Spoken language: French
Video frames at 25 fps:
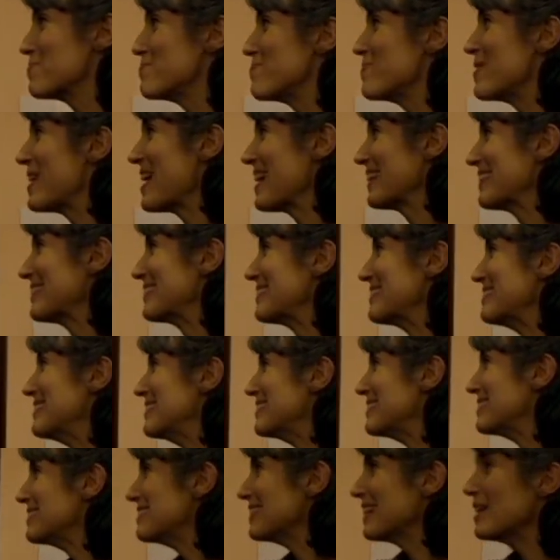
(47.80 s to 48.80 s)
pleine
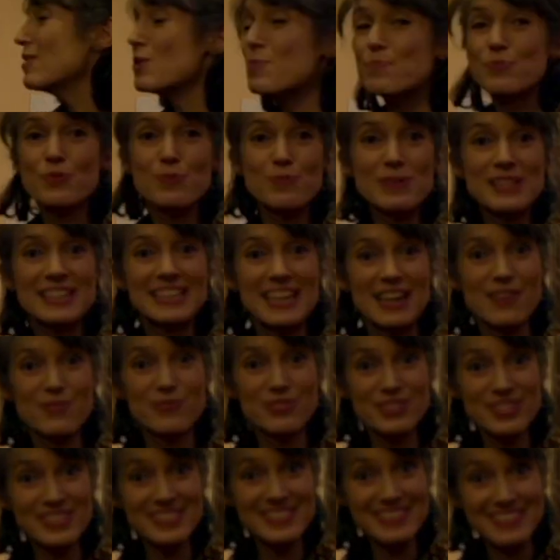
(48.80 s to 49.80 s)
et le public
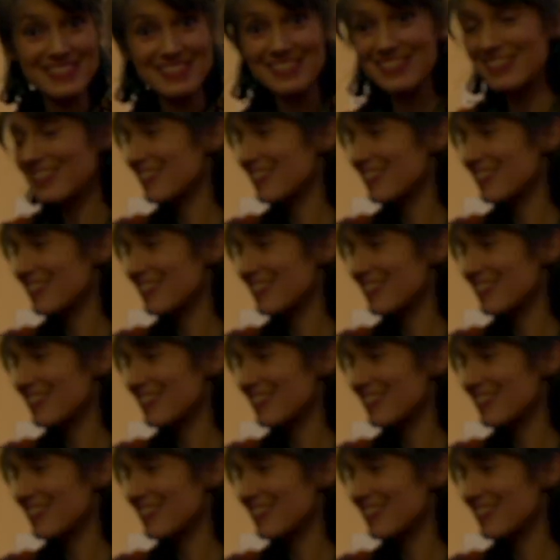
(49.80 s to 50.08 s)
avide